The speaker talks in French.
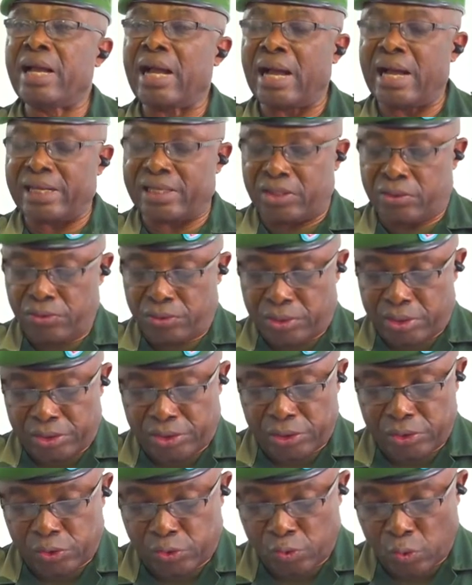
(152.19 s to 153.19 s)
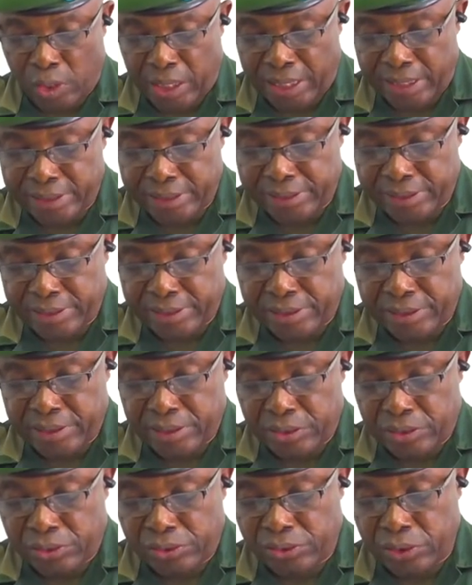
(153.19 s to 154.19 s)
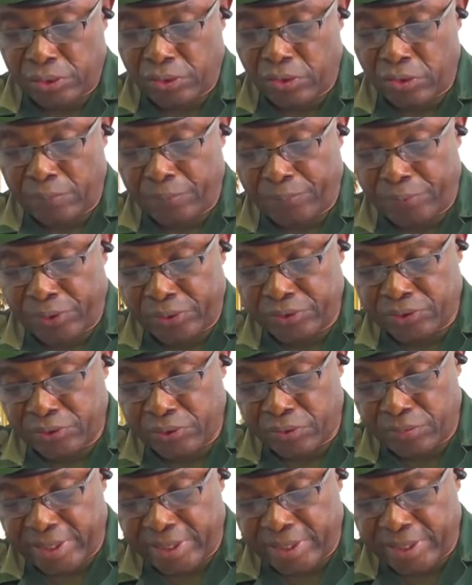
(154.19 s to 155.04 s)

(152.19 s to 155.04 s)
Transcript: à qui que ce soit se comportent de